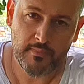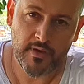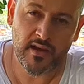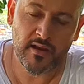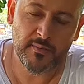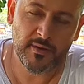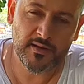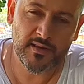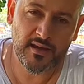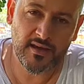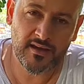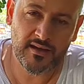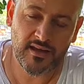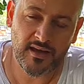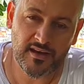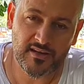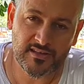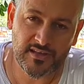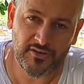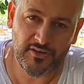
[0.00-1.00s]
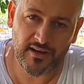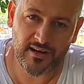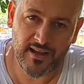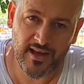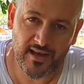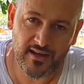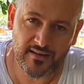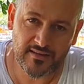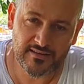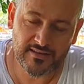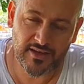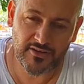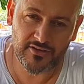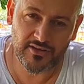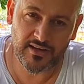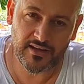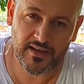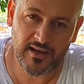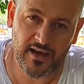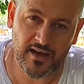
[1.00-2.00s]
Merhaba değerli arı severler,
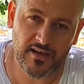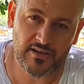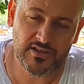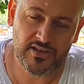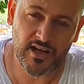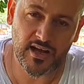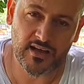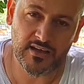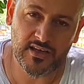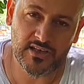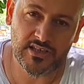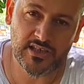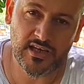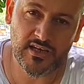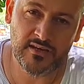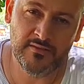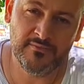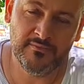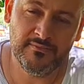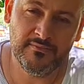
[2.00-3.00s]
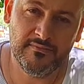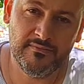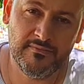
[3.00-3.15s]
sevgili arıcı arkadaşlarım,